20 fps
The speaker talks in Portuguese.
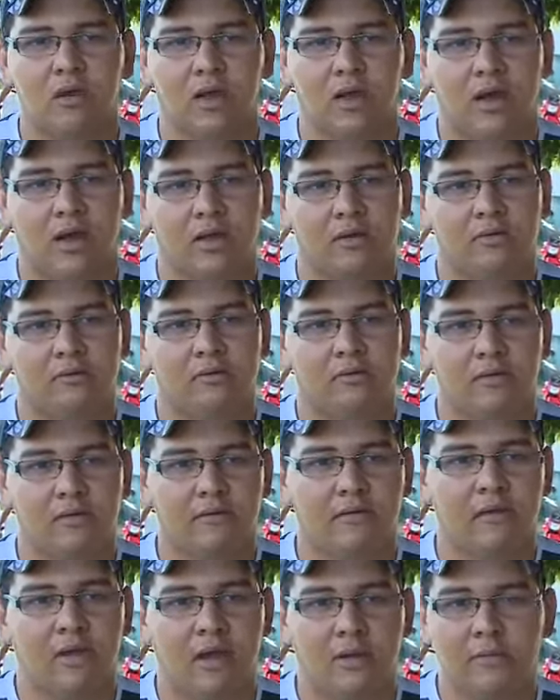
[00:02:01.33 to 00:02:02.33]
Lagarto.
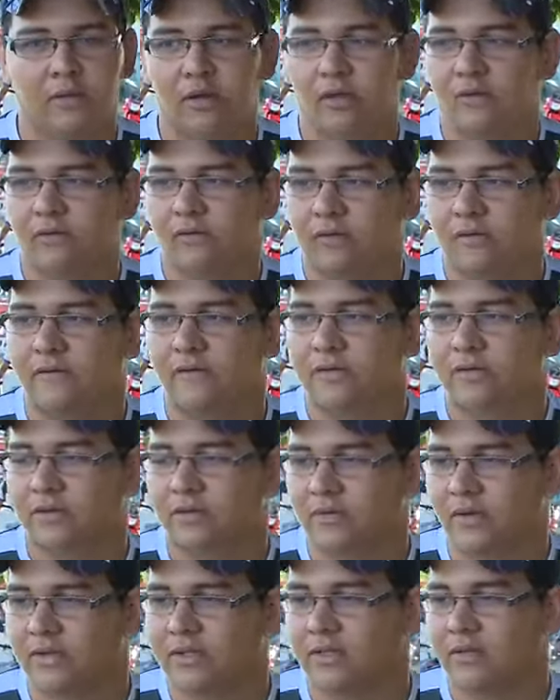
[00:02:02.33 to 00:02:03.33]
Fica meio difícil a
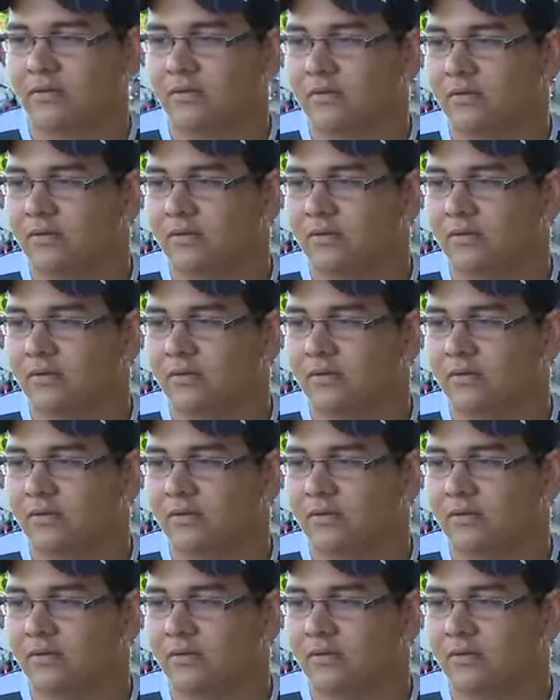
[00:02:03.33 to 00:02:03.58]
situação.